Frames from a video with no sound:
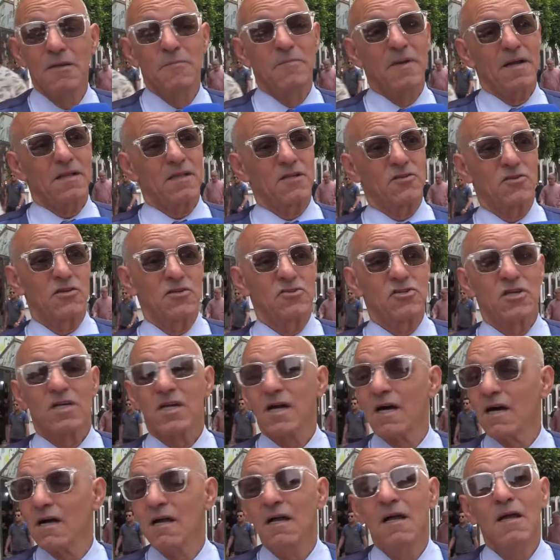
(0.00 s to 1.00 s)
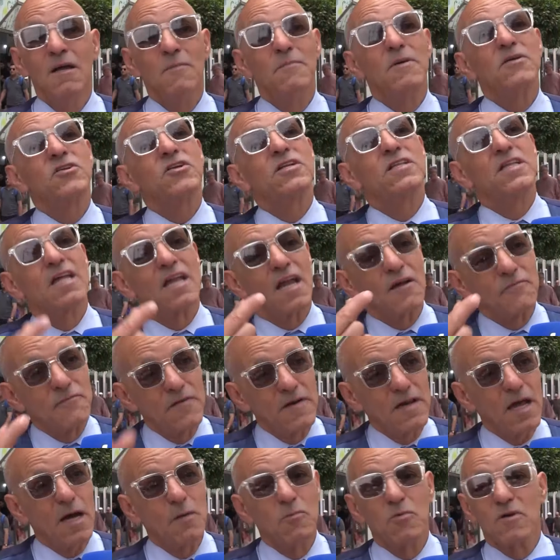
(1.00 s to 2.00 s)
ما يقدرش يشريها باش يديرها في
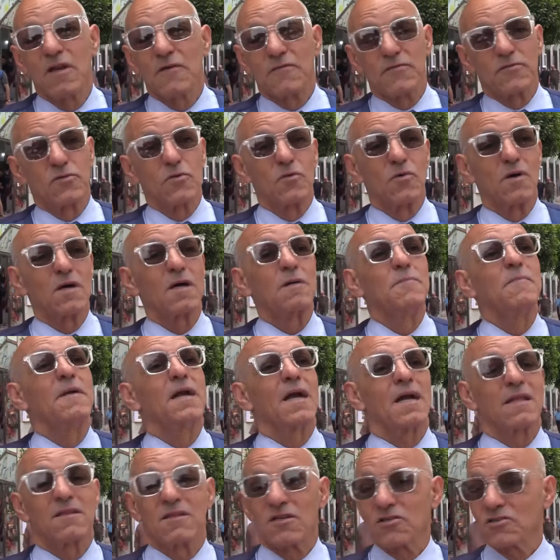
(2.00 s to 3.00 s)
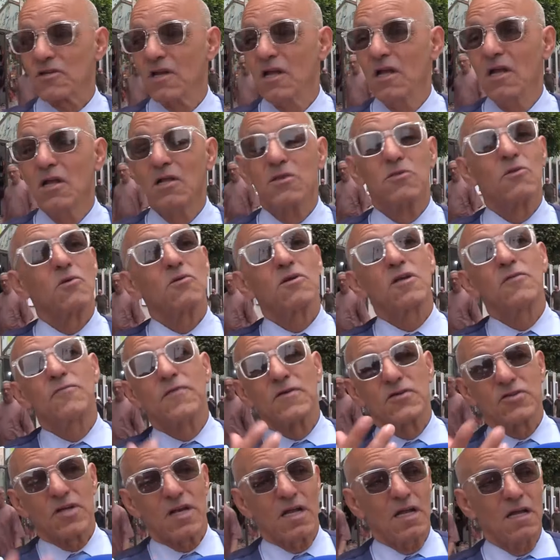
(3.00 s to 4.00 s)
اللحم ولا في الدوار ما يقدرش دونك
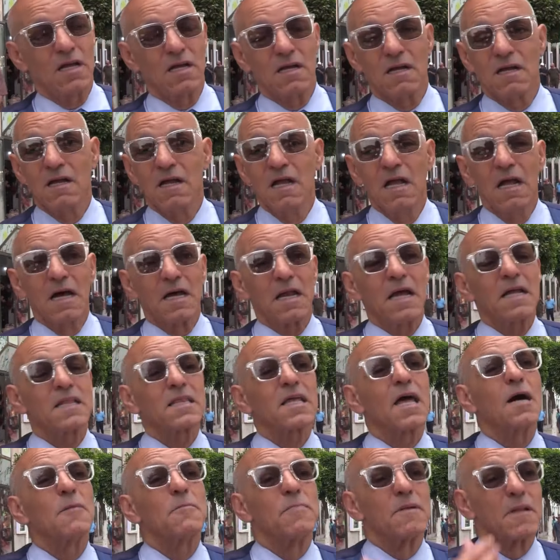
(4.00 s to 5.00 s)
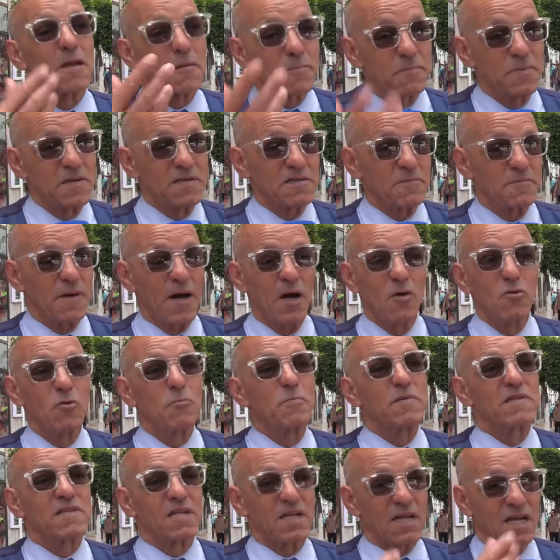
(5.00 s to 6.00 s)
كيفاش راح راح تقابل ربي سبحانه
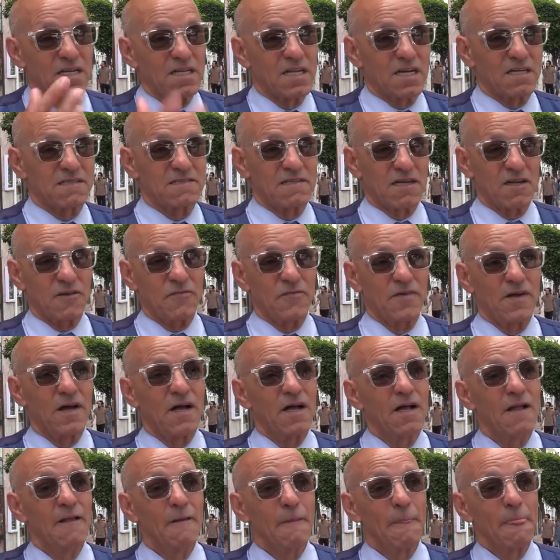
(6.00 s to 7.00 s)
بالسرقه اللي راك تسرق فيها